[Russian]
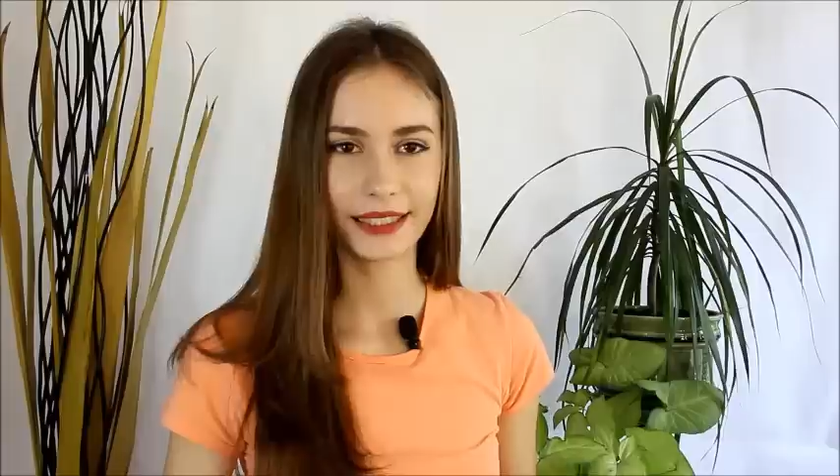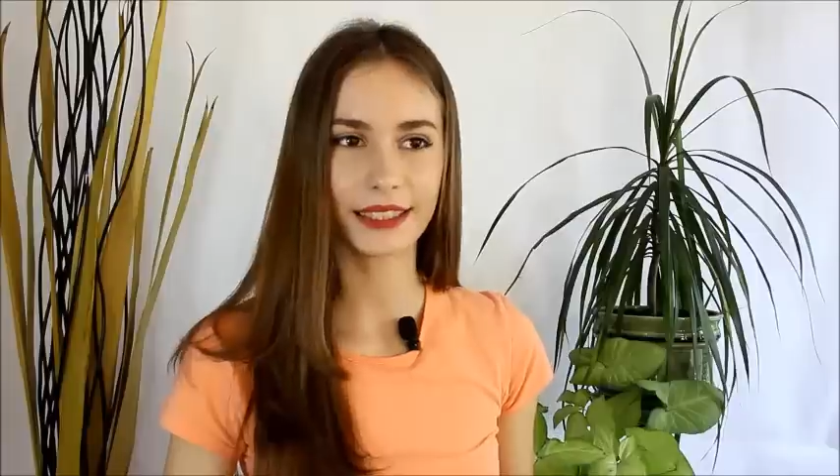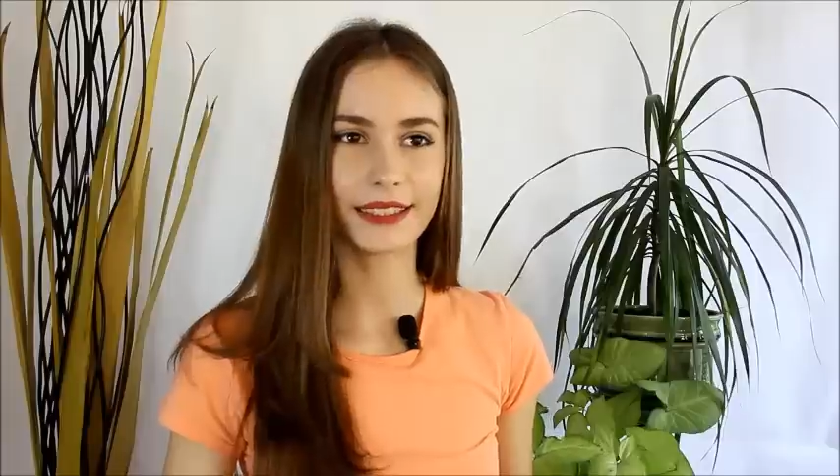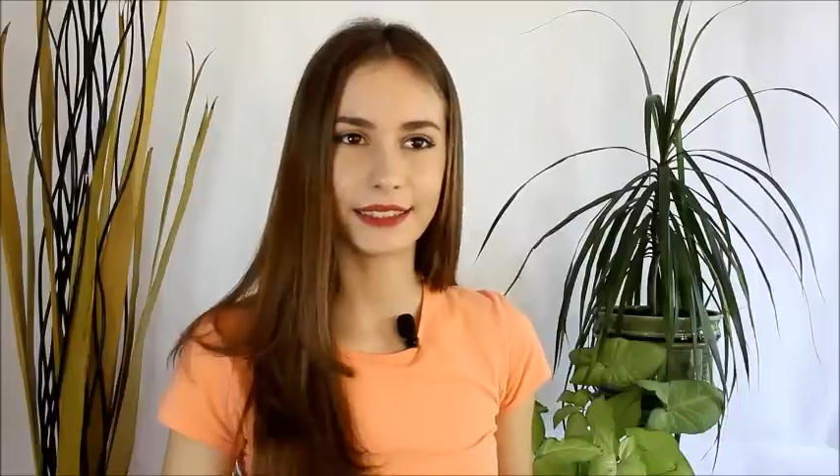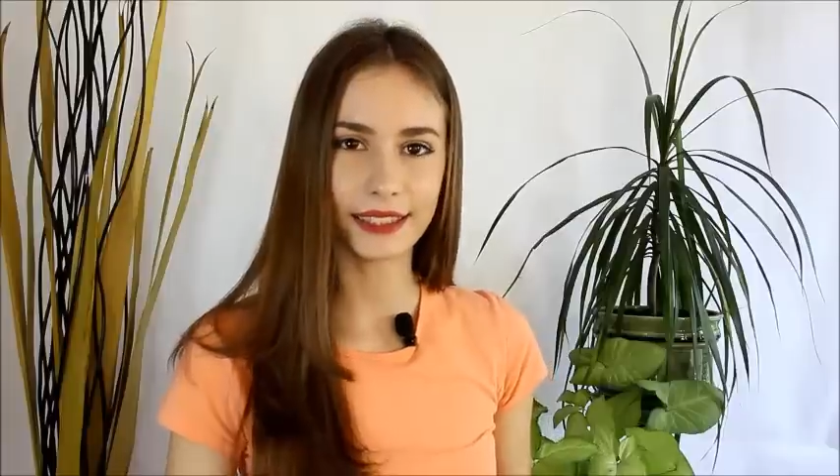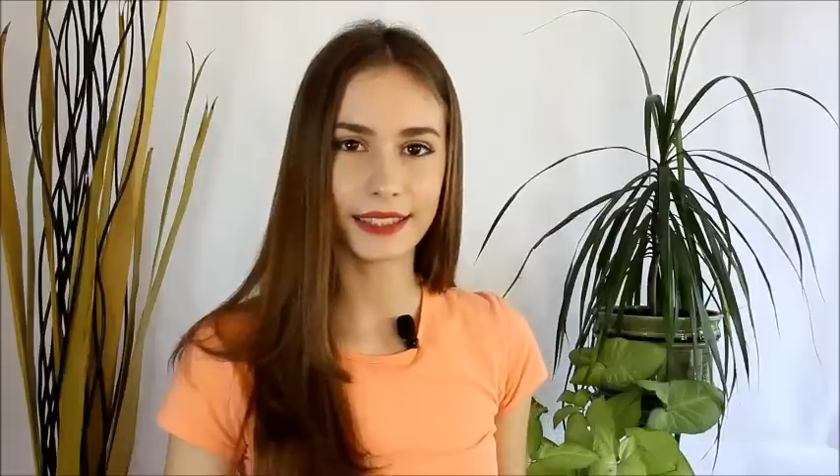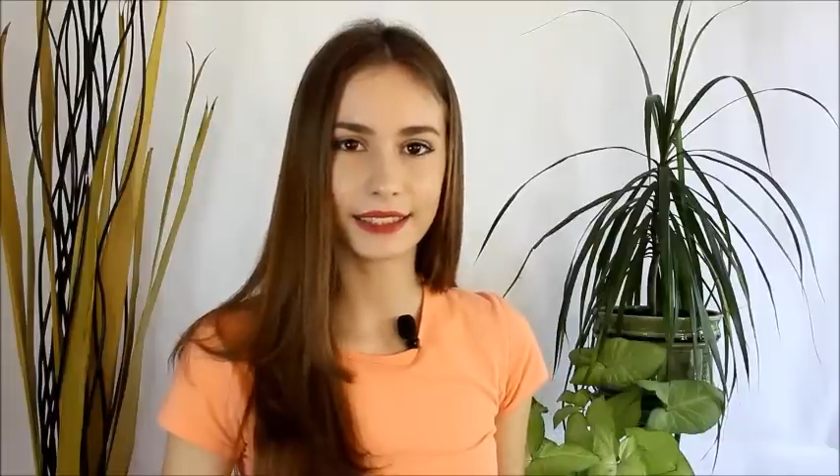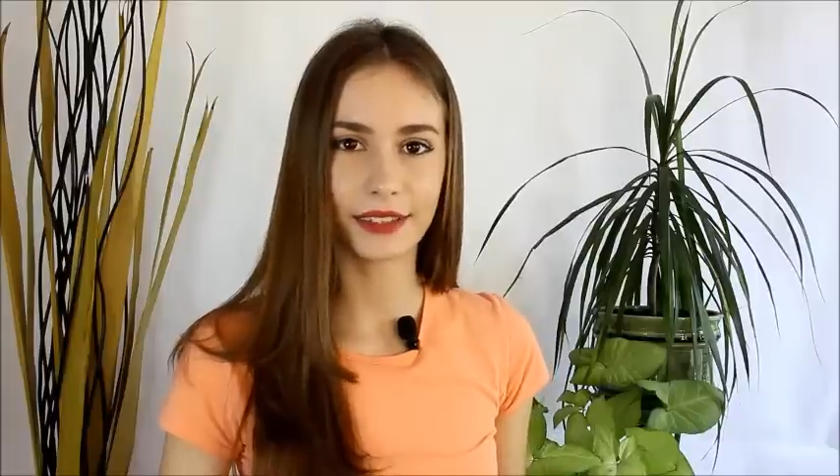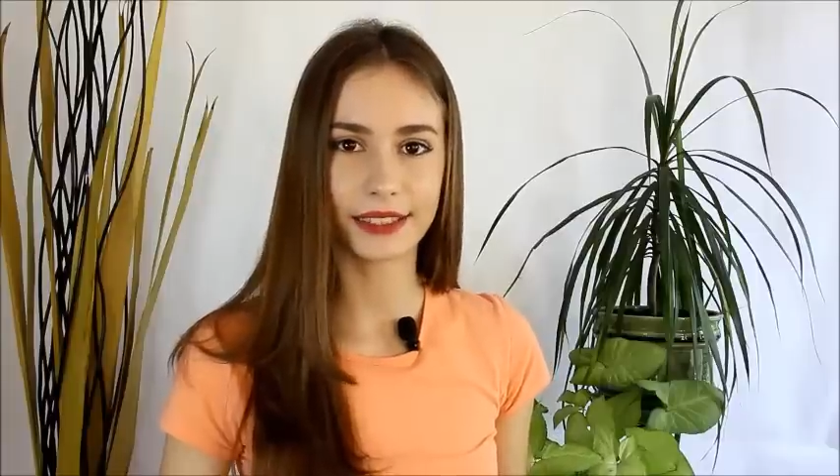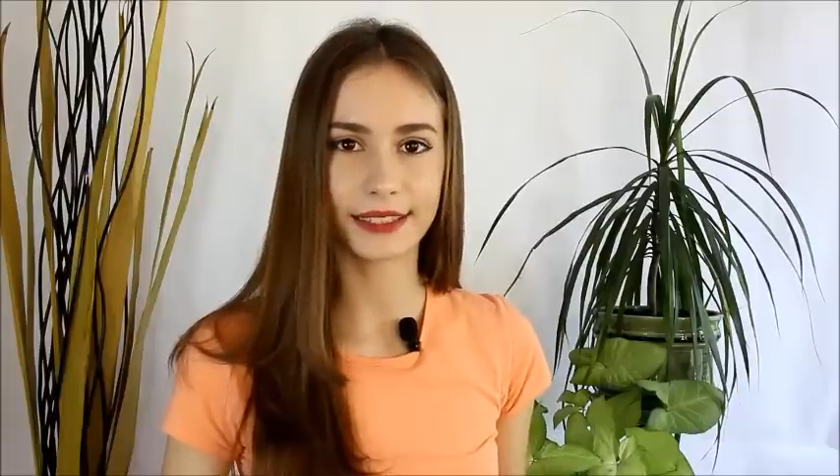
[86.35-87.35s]
Этот стиль
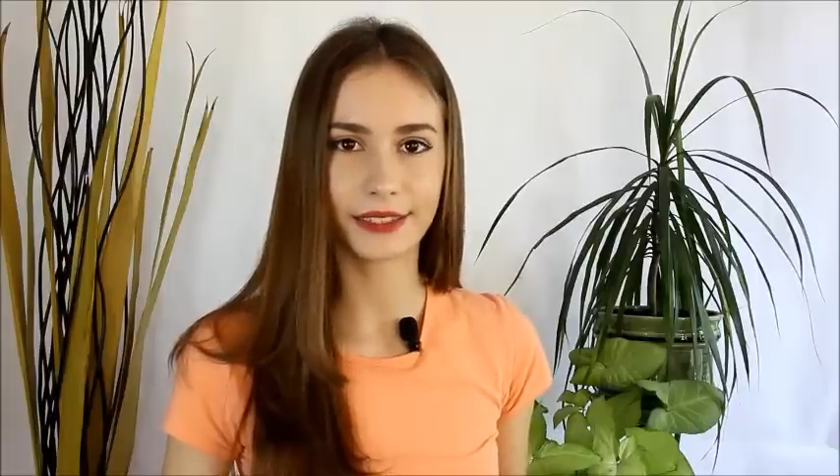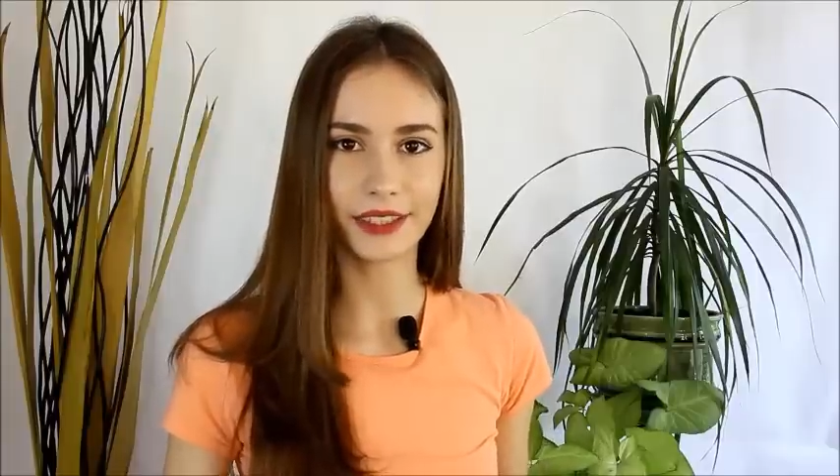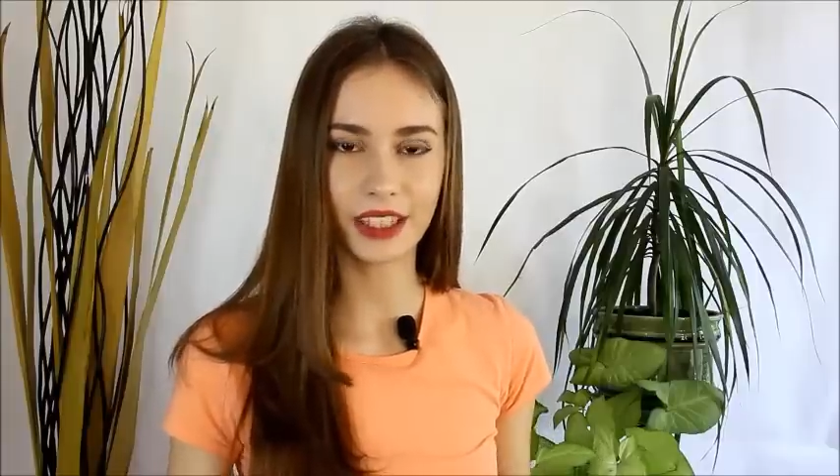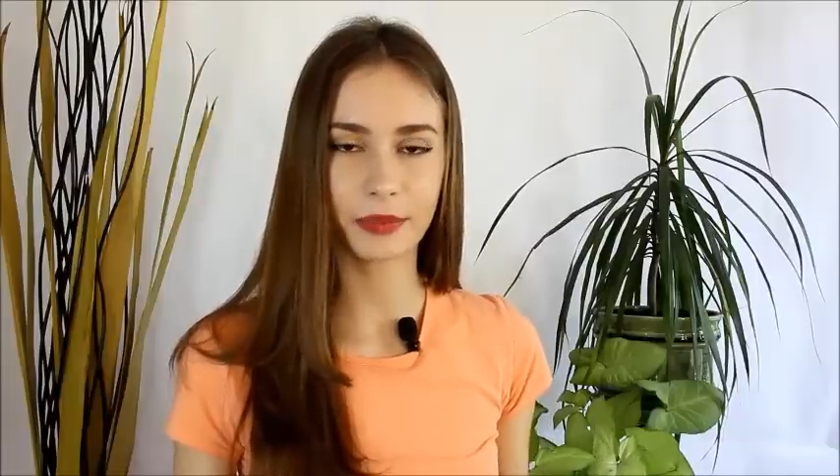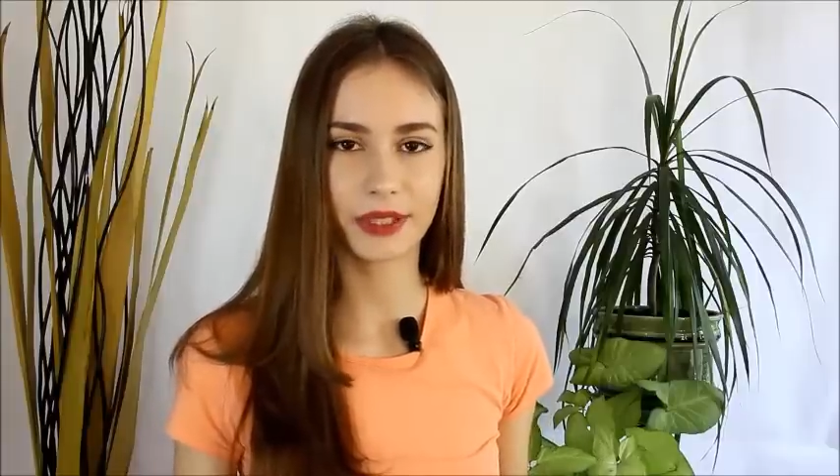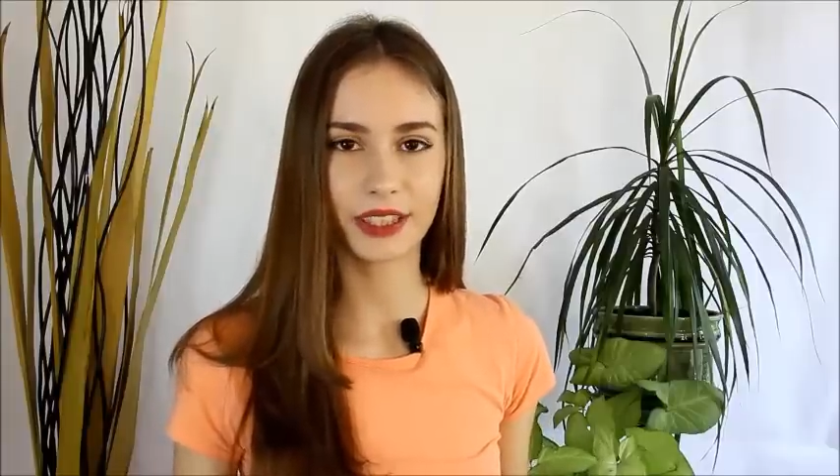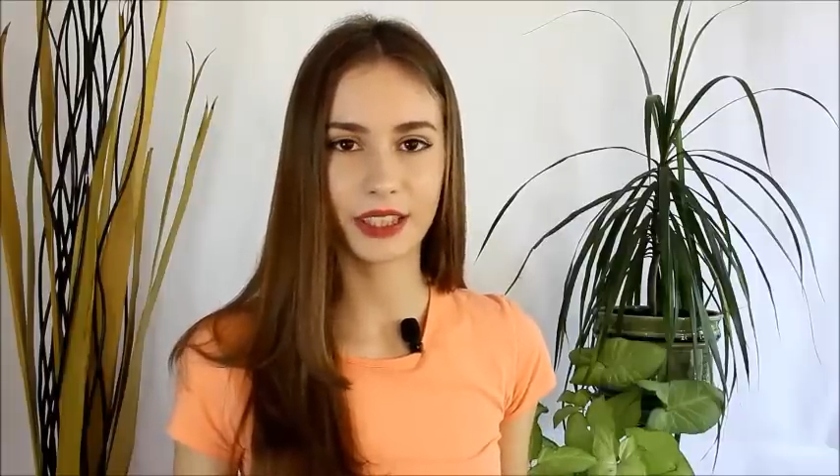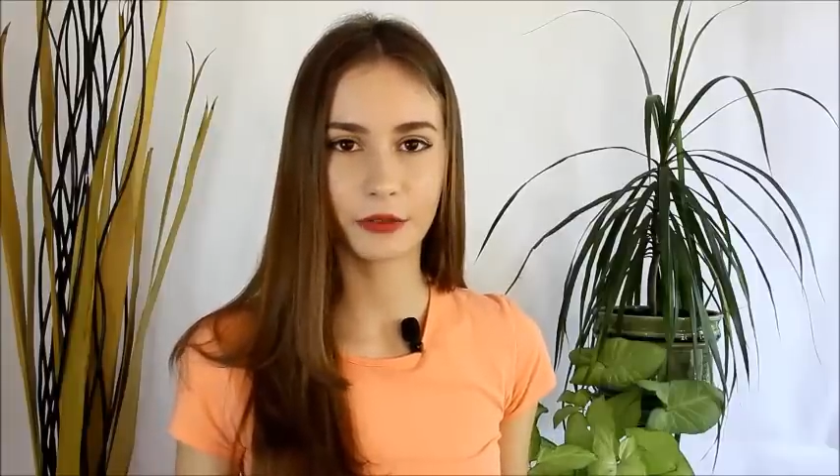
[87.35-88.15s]
называется светопись,